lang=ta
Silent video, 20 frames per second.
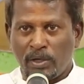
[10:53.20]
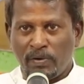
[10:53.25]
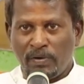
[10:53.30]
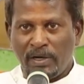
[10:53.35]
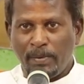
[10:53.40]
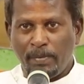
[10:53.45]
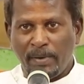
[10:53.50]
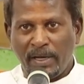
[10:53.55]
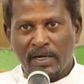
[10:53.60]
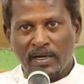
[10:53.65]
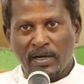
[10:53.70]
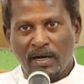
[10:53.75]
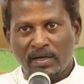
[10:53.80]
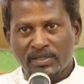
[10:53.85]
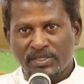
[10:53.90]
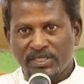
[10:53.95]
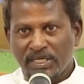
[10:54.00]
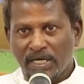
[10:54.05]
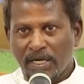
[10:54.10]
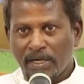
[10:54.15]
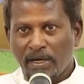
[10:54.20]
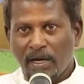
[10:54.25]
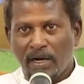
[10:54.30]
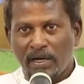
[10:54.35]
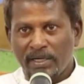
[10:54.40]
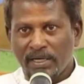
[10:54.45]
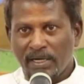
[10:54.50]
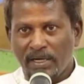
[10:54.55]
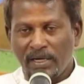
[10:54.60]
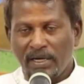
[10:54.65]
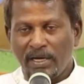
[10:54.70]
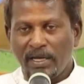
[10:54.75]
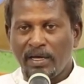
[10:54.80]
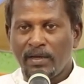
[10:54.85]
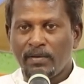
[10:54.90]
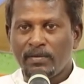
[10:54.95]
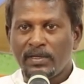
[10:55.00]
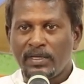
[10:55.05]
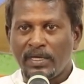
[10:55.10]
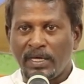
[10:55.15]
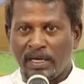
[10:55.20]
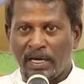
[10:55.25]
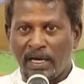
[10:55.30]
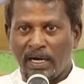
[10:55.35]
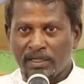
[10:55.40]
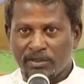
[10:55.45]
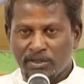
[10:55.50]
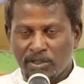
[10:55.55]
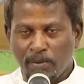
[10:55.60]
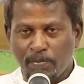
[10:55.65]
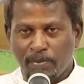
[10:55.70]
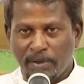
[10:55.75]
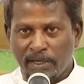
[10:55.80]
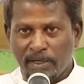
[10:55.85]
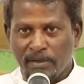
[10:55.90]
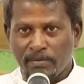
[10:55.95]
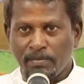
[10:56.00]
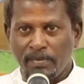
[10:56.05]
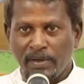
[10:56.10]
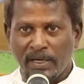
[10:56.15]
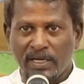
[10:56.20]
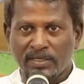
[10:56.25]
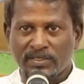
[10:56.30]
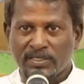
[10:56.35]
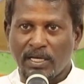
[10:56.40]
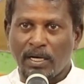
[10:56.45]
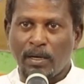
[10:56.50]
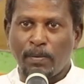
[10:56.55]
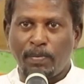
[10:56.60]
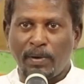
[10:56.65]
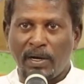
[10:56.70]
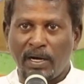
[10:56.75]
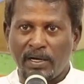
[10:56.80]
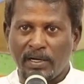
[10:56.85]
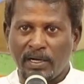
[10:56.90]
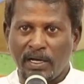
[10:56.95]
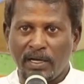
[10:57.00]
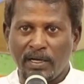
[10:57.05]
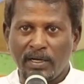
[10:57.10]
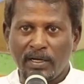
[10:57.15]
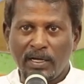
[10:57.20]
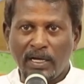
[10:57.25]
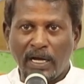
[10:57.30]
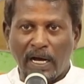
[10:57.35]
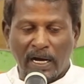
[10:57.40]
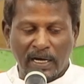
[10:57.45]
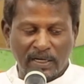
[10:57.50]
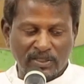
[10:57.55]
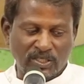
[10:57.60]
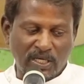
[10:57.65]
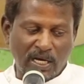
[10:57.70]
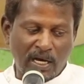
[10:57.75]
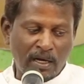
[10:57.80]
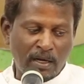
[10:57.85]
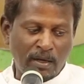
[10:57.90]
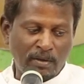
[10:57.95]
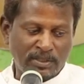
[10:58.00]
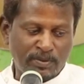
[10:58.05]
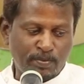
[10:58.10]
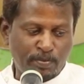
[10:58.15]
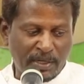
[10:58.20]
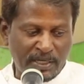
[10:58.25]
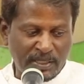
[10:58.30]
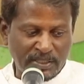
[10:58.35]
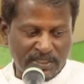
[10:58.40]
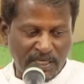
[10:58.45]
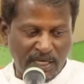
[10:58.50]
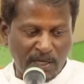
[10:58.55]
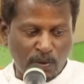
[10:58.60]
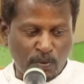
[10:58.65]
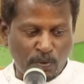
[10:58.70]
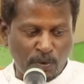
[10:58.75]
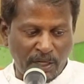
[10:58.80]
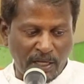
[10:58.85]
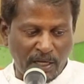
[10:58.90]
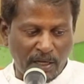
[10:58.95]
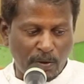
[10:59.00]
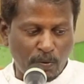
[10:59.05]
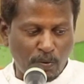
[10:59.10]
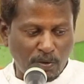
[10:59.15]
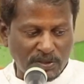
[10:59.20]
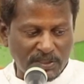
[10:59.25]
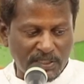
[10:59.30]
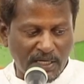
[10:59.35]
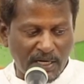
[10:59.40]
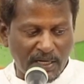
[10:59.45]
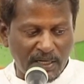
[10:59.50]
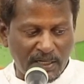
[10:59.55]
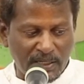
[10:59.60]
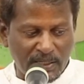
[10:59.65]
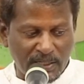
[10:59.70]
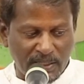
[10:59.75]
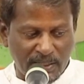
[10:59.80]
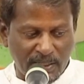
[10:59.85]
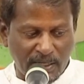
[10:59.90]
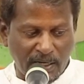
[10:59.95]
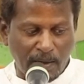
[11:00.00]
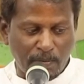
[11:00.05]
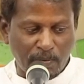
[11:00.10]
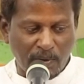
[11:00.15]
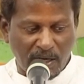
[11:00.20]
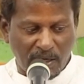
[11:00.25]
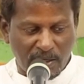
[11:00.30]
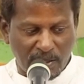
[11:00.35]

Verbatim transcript: ஒருவேளை மேற்காசிய நாடுகளிலே இங்கே அத்திப்பழம் மிக சிறப்பாக அங்கே சாகுபடி செய்யக்கூடிய ஒன்றாக இருக்கிறது நாம்